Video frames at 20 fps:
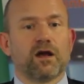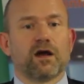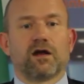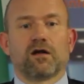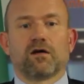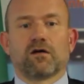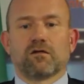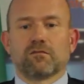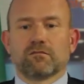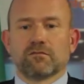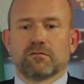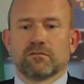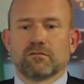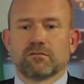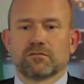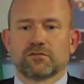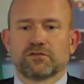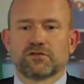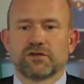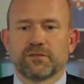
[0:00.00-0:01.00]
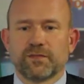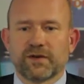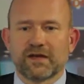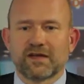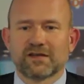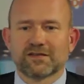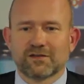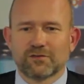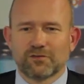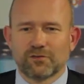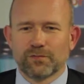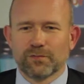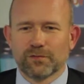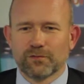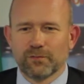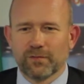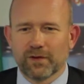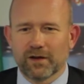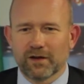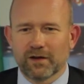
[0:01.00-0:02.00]
Alors, je sais pas, est-ce que tu peux
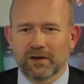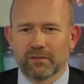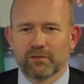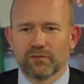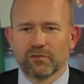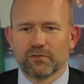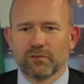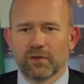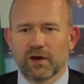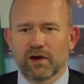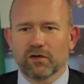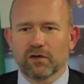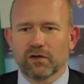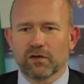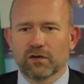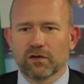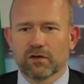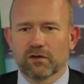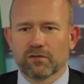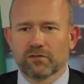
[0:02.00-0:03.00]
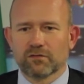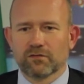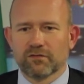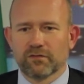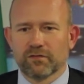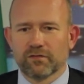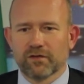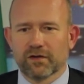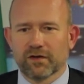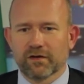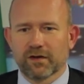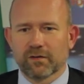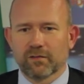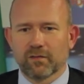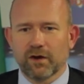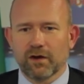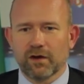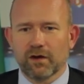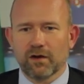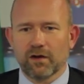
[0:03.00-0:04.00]
nous parler un peu du Maroc Tu veux venir avec
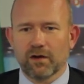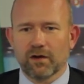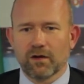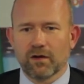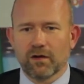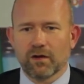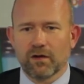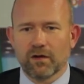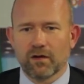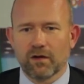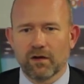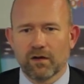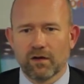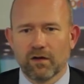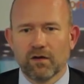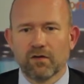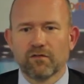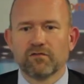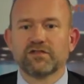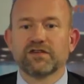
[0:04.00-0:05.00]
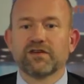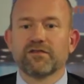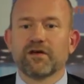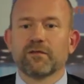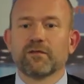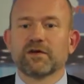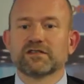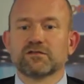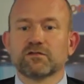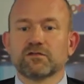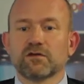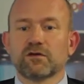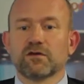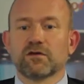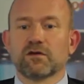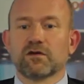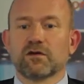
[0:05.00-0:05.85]
moi Vous avez Amazon Non,